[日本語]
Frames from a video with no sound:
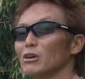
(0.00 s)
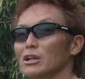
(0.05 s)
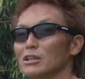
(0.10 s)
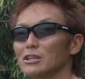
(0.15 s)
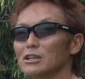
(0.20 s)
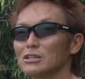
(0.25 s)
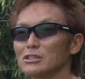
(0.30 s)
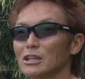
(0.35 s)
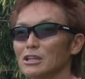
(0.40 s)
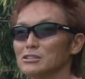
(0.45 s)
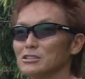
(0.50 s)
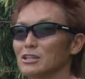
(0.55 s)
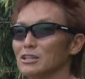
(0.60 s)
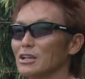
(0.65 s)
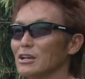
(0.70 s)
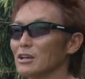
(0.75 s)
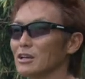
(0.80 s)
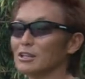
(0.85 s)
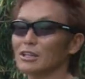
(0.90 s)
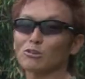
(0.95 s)
ができたんじゃ
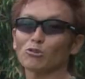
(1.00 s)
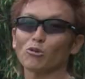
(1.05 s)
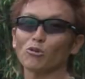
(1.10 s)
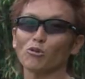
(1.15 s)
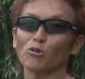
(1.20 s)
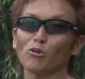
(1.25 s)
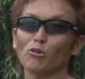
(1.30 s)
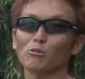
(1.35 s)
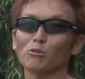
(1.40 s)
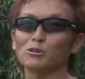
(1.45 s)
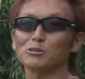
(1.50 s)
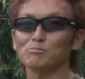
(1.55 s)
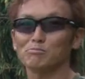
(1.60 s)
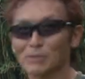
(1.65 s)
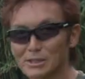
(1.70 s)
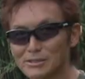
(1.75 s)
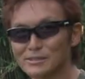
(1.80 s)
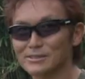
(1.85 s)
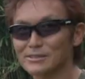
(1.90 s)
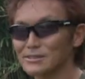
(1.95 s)
ないかなと思い
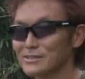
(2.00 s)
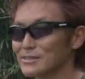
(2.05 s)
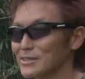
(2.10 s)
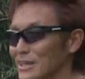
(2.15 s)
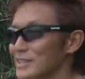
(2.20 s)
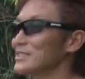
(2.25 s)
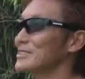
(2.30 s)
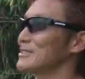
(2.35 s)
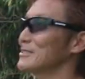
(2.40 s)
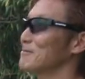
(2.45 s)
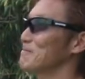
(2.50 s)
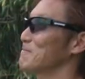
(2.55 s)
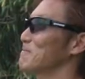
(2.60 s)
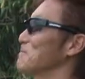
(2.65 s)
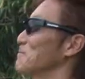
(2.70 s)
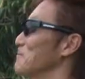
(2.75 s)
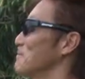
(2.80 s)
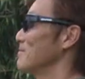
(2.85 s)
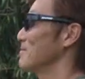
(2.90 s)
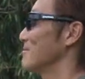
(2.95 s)
ますはい
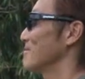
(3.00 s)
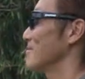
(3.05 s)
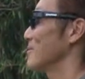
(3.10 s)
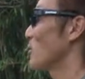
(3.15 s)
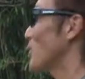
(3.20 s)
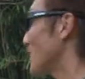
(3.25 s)
よ